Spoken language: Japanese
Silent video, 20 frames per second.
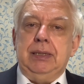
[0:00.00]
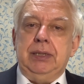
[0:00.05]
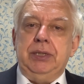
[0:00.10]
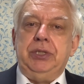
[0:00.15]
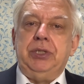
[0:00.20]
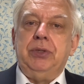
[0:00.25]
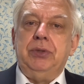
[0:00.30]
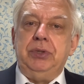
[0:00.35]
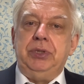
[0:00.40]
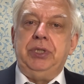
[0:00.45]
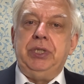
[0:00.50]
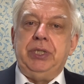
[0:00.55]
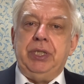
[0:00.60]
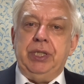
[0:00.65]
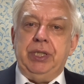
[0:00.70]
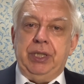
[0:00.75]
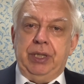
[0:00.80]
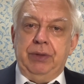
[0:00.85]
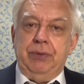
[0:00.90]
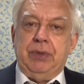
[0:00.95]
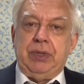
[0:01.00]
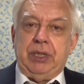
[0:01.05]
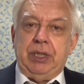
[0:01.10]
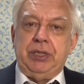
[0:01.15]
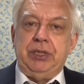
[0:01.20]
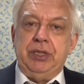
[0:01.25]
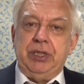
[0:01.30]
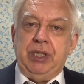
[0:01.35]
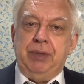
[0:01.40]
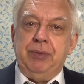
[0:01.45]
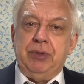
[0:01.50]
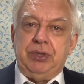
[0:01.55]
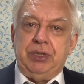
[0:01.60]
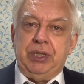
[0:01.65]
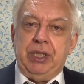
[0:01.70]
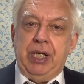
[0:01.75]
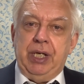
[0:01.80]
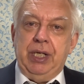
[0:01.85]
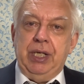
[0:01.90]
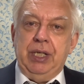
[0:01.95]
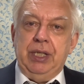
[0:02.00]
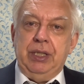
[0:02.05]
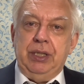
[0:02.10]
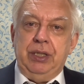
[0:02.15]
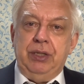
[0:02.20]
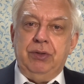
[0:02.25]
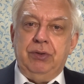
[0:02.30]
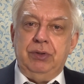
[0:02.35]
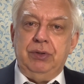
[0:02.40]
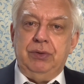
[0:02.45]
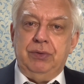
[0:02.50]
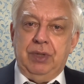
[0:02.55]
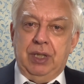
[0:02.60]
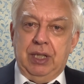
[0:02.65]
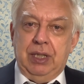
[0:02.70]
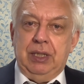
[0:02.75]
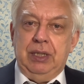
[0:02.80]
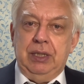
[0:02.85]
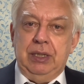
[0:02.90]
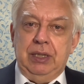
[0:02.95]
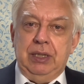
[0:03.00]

正直に私の気持ちで日本は